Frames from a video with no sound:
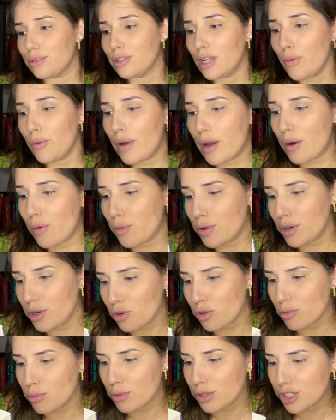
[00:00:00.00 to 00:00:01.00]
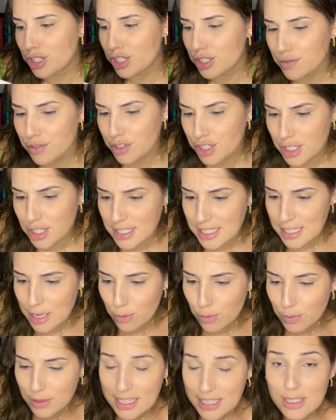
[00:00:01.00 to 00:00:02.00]
não é o único motivo de seu
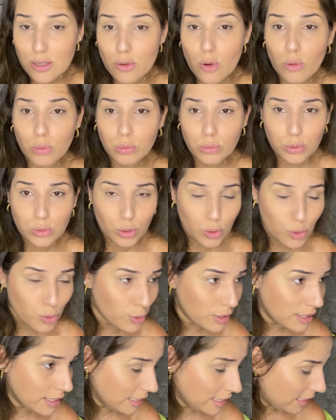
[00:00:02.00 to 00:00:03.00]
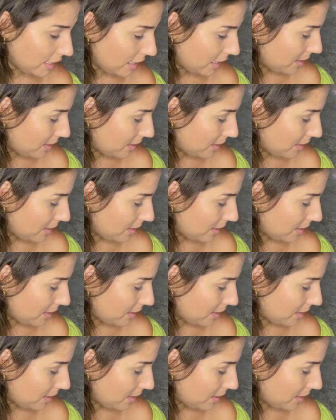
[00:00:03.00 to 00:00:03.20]
descontrole.